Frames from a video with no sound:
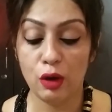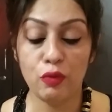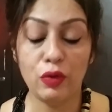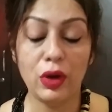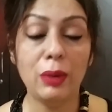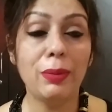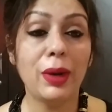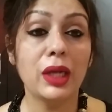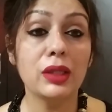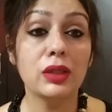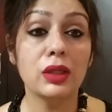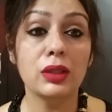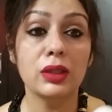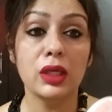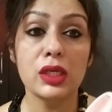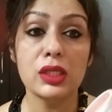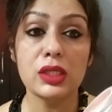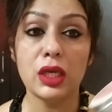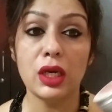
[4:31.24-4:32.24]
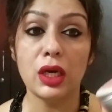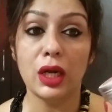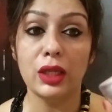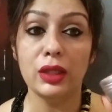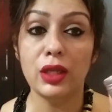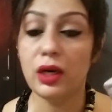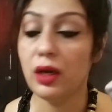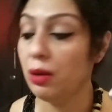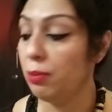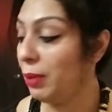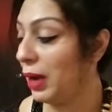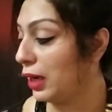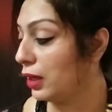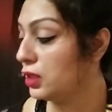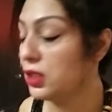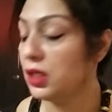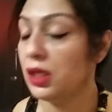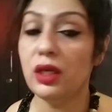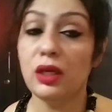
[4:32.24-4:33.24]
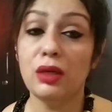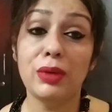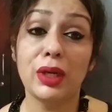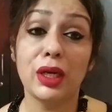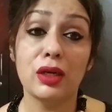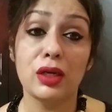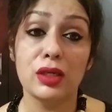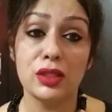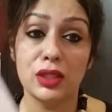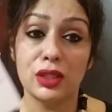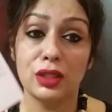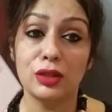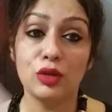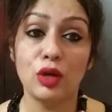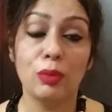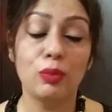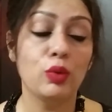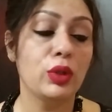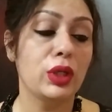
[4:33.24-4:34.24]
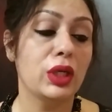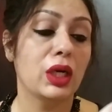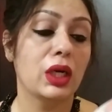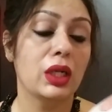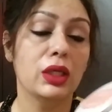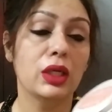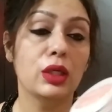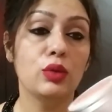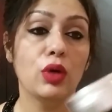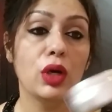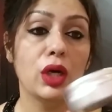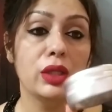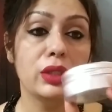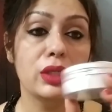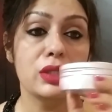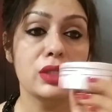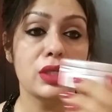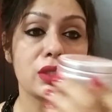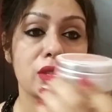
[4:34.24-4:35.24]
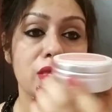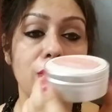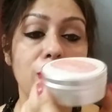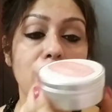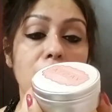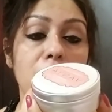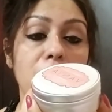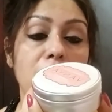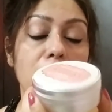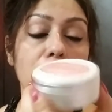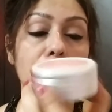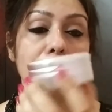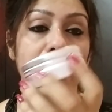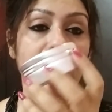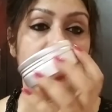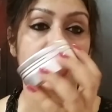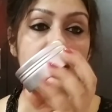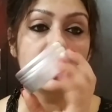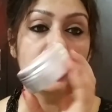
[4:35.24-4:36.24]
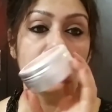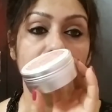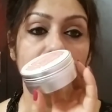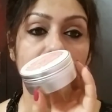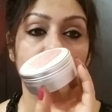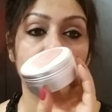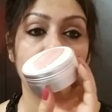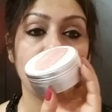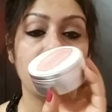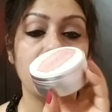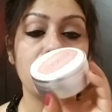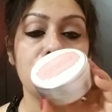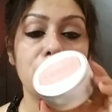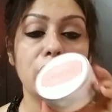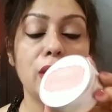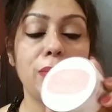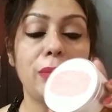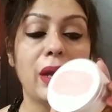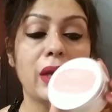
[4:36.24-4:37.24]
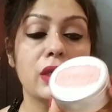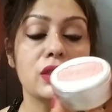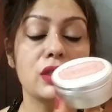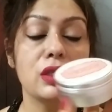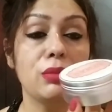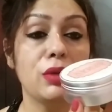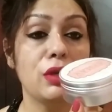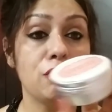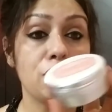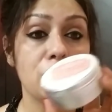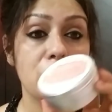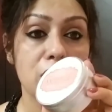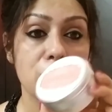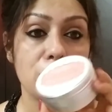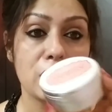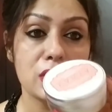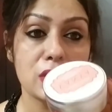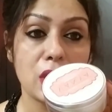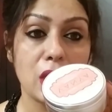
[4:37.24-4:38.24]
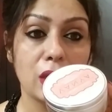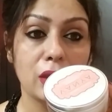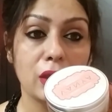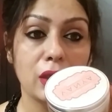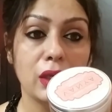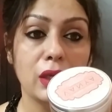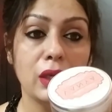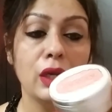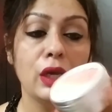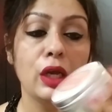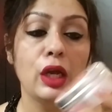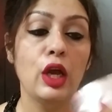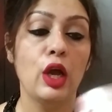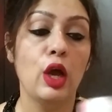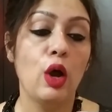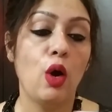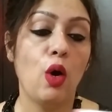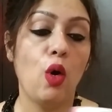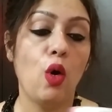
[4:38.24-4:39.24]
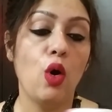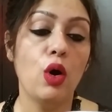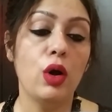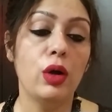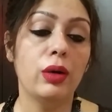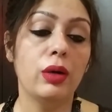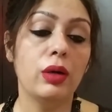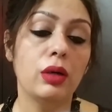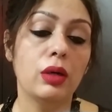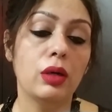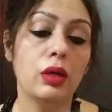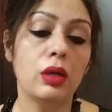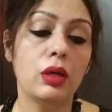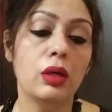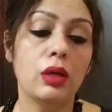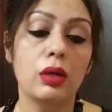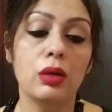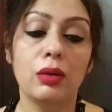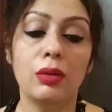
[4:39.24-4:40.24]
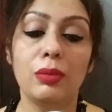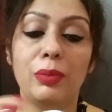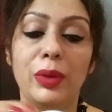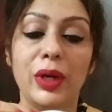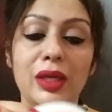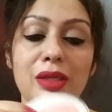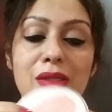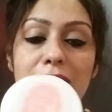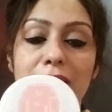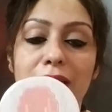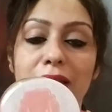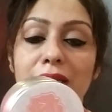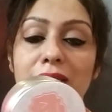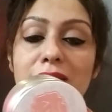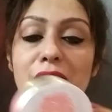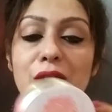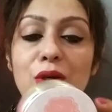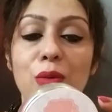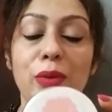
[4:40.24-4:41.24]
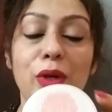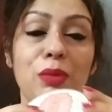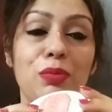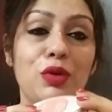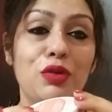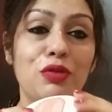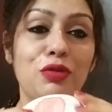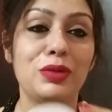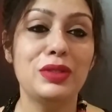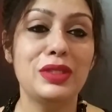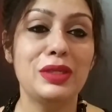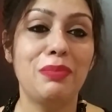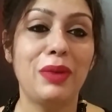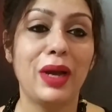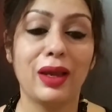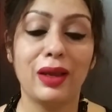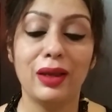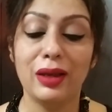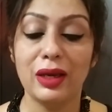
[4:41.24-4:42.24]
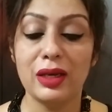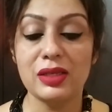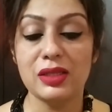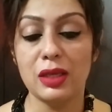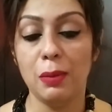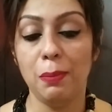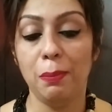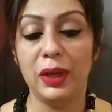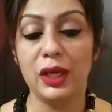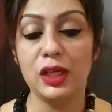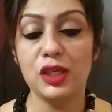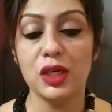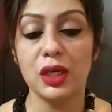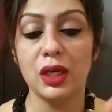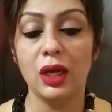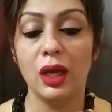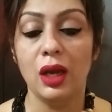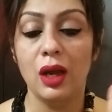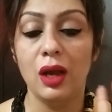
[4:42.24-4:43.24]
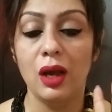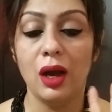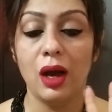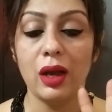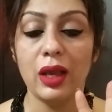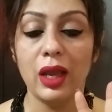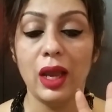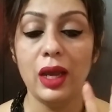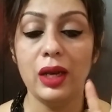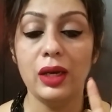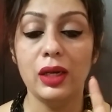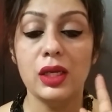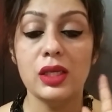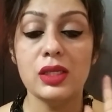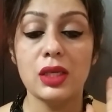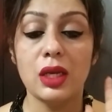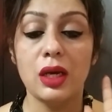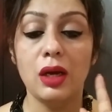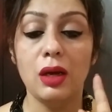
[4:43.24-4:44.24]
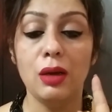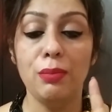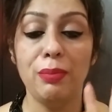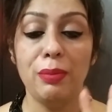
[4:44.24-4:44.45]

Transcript: वेल well, बात करते हैं इसके अंदर के पैकेजिंग की मैंने कंटेनर तो आपको दिखा दिया तो अंदर से इस टाइप का टिन पैकेजिंग निकलता है टिन पैकेजिंग में फेस मास्क आता है और बड़ी स्लीक सी और बड़ी ब्यूटीफुल सी पैकिंग है इसके पीछे अगेन इसका